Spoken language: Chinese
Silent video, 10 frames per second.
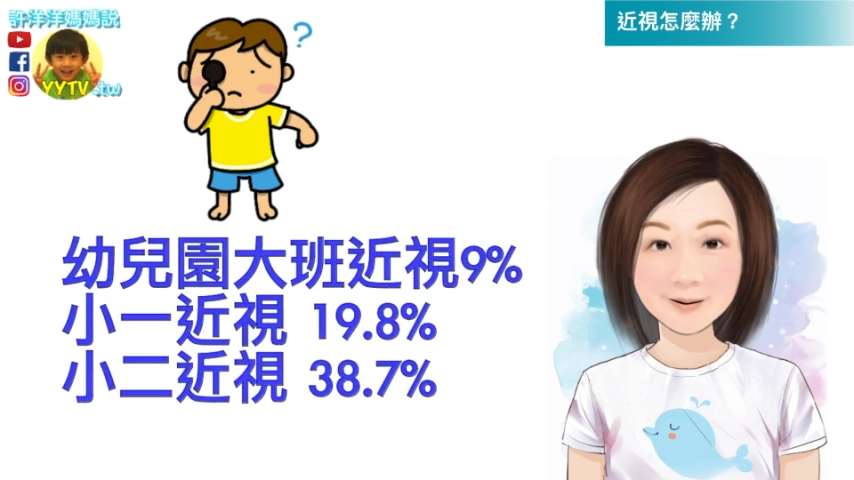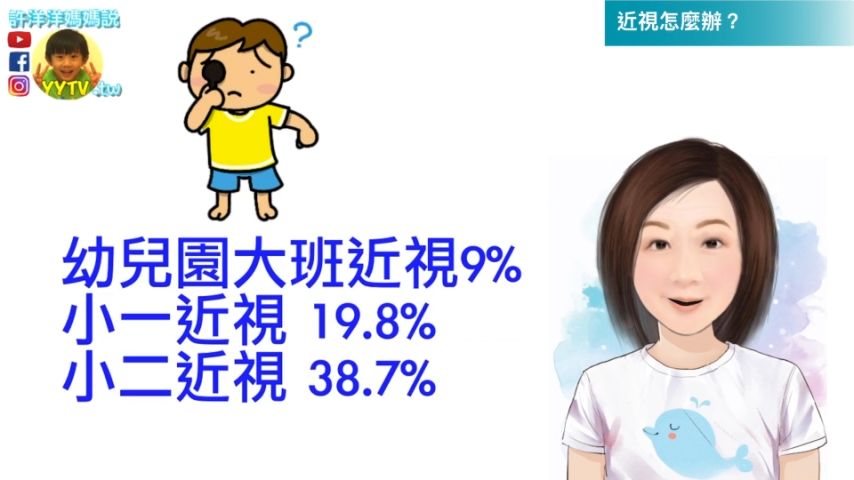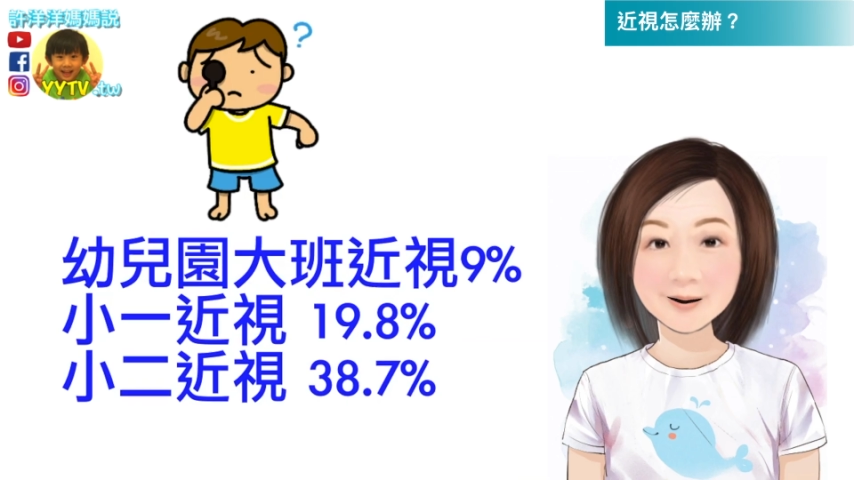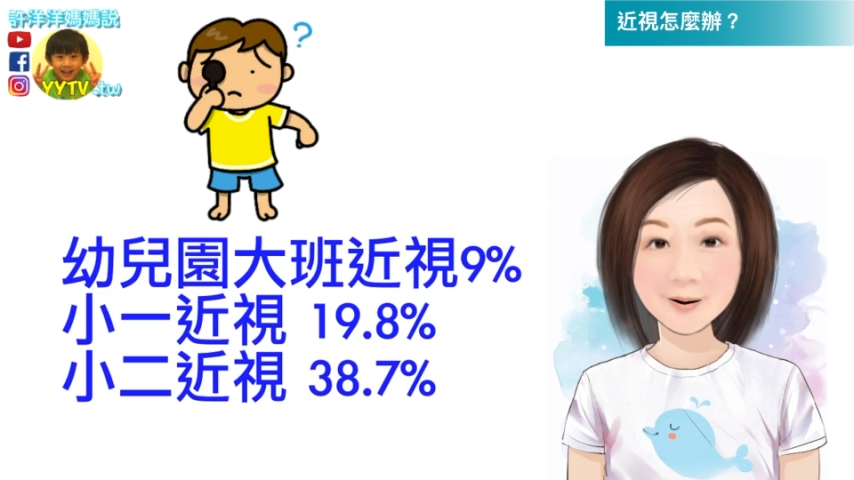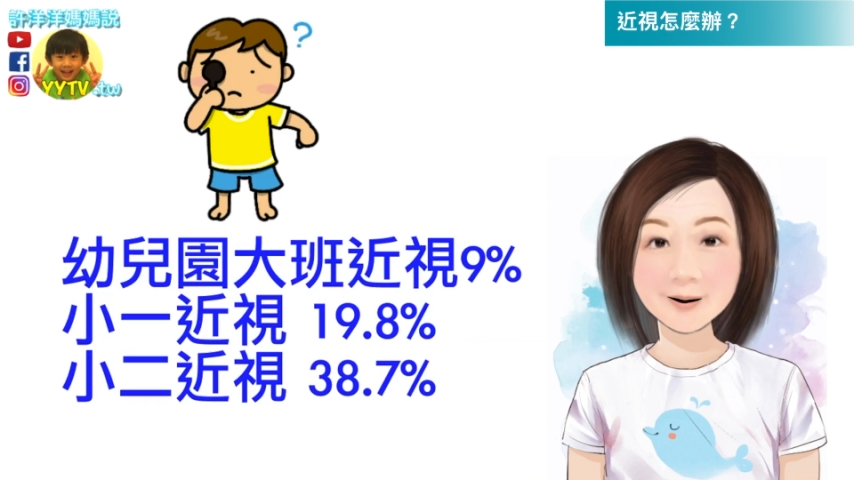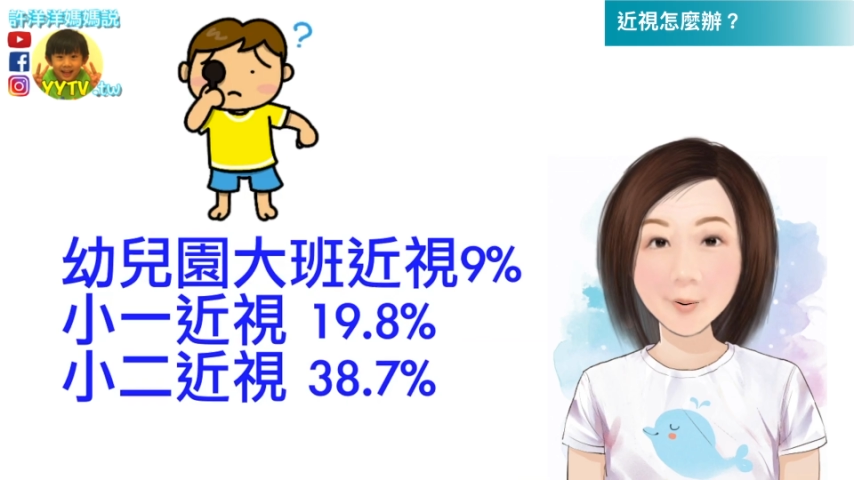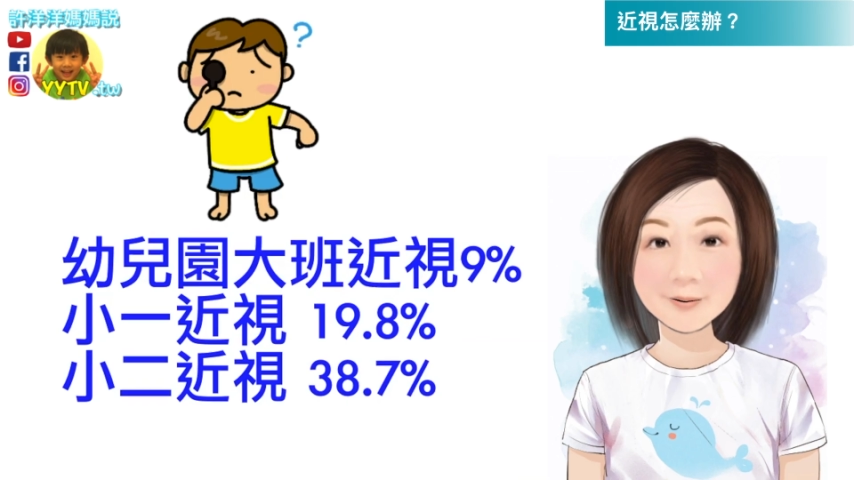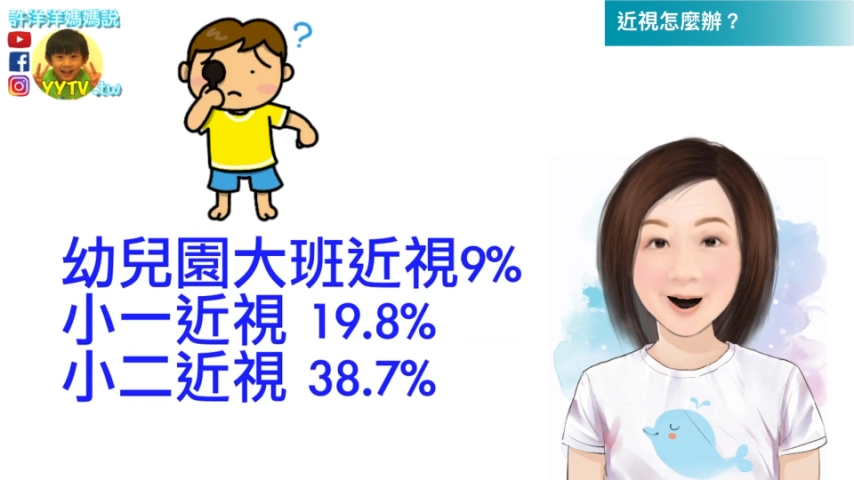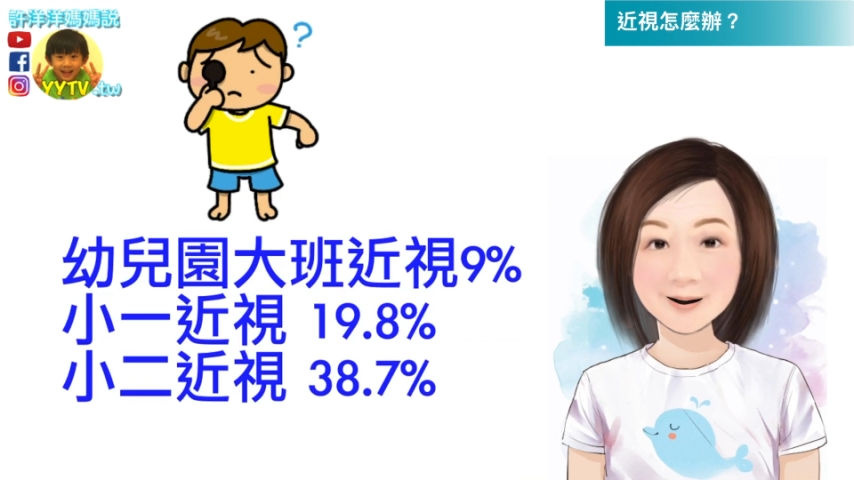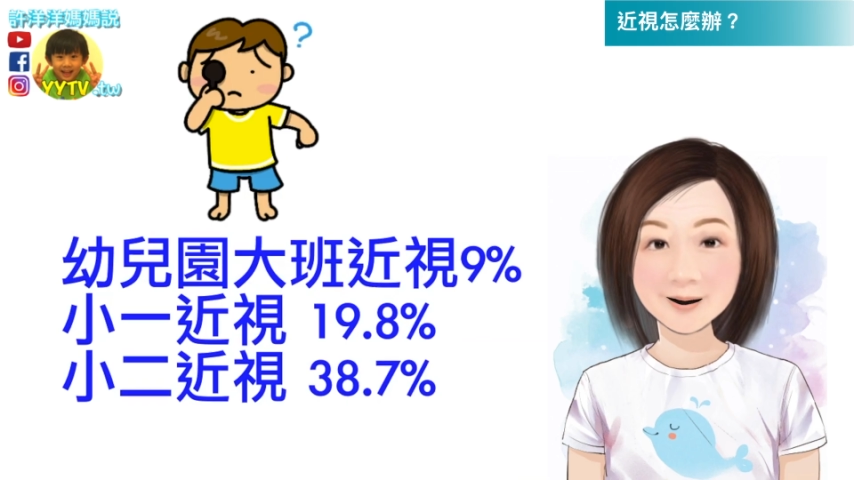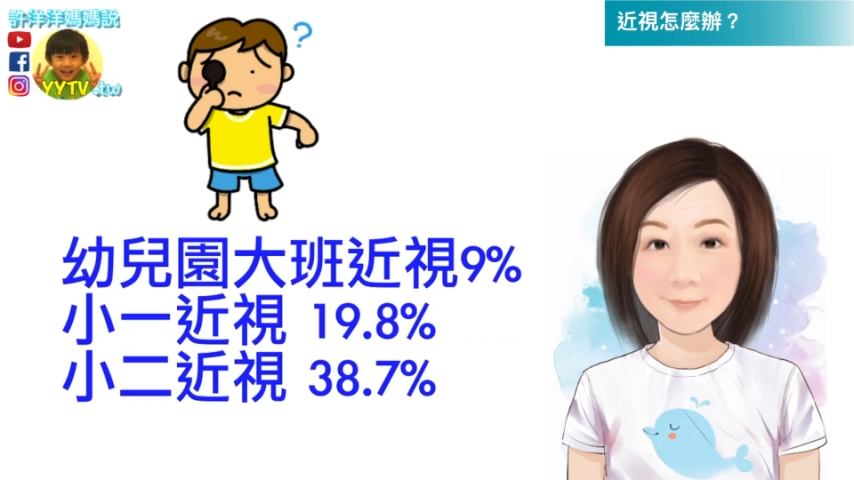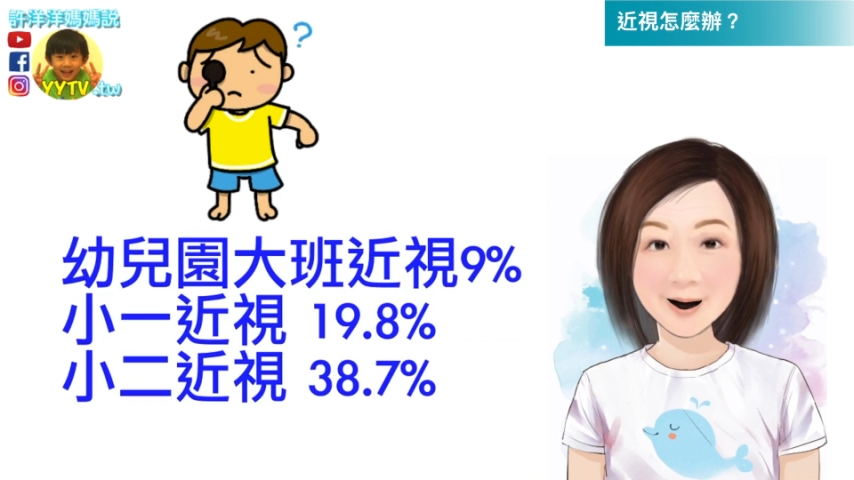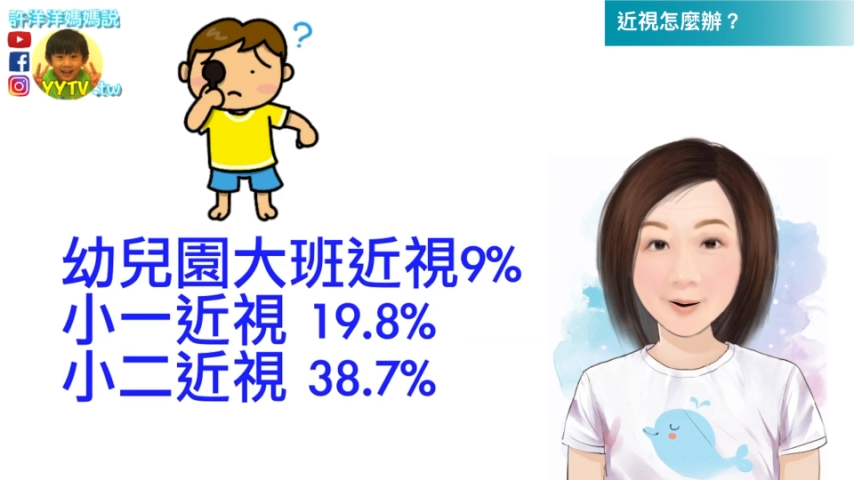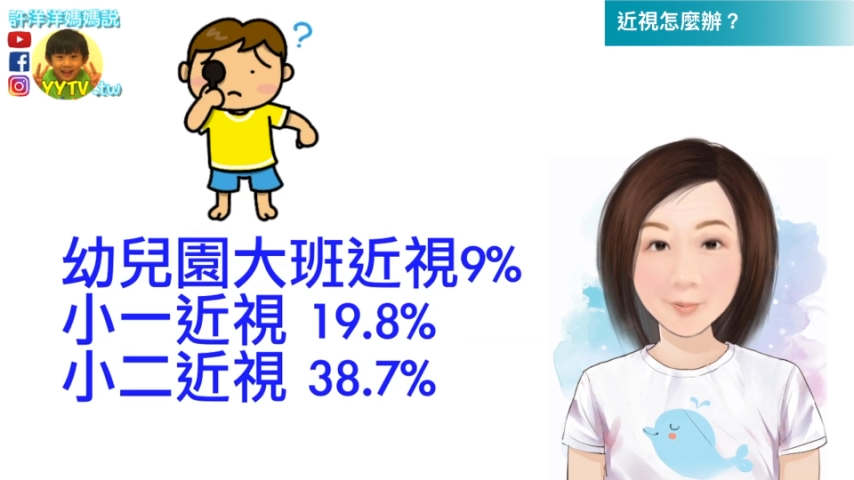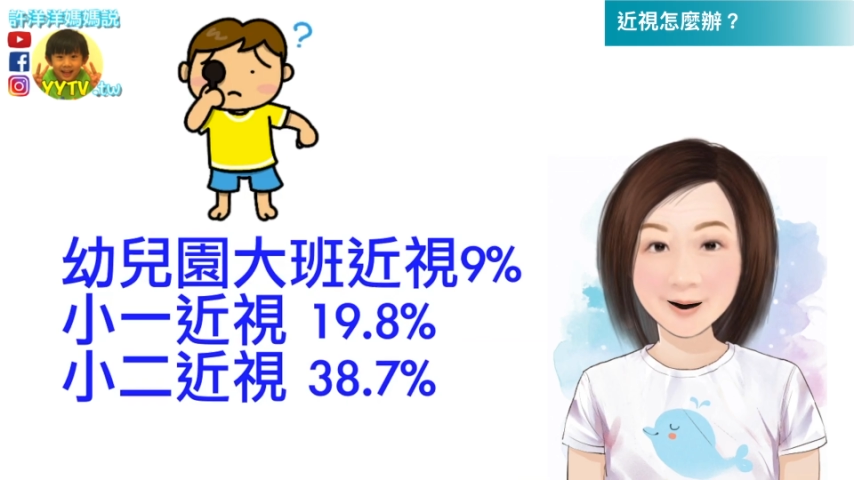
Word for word: 到小二暑假更是倍数